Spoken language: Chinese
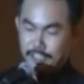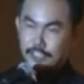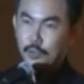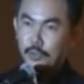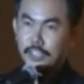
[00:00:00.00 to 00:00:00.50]

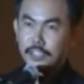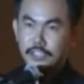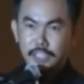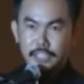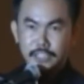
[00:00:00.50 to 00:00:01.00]
以往只
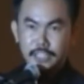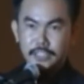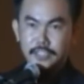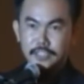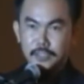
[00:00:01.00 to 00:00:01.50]
是在电
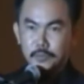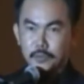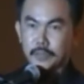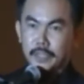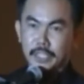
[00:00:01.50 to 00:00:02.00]
视荧幕
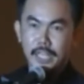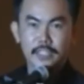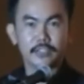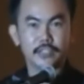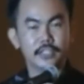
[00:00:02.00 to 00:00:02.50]
里面看
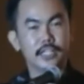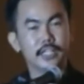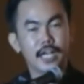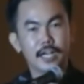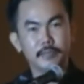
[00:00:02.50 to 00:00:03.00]
到这些
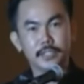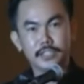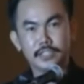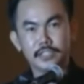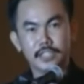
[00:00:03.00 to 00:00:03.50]
大明
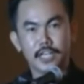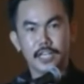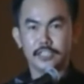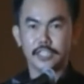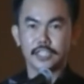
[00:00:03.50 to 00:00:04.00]
星
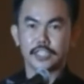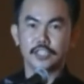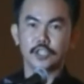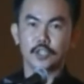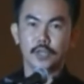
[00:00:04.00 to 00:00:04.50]
啊、这些
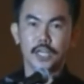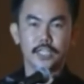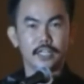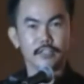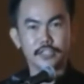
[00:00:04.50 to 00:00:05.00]
歌手啊
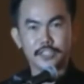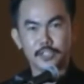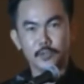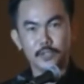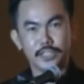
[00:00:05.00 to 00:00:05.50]
拿到这些
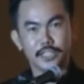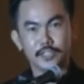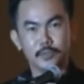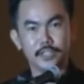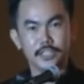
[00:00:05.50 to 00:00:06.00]
什么奖
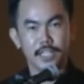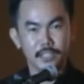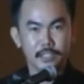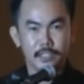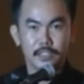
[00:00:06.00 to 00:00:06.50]
什么奖，
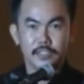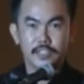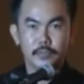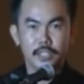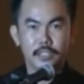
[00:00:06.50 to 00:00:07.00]

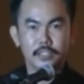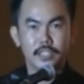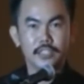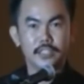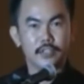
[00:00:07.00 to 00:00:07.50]
想不到今
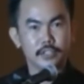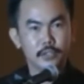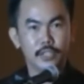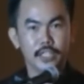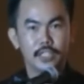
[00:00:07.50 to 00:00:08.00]
天小弟
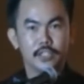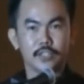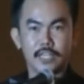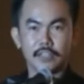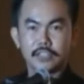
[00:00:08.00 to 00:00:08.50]
我也能够
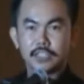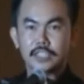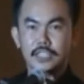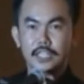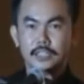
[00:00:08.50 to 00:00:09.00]
拿到这个
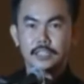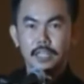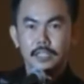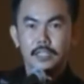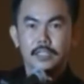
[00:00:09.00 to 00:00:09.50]
奖项，
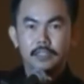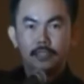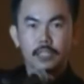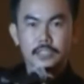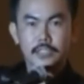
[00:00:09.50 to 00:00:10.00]

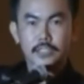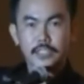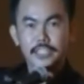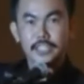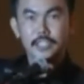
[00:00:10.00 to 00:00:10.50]
这个是
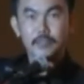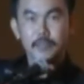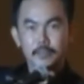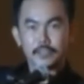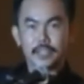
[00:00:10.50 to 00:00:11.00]
金钱都
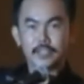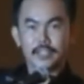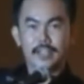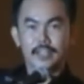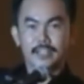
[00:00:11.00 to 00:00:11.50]
买不到的
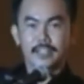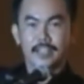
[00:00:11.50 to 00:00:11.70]
啊！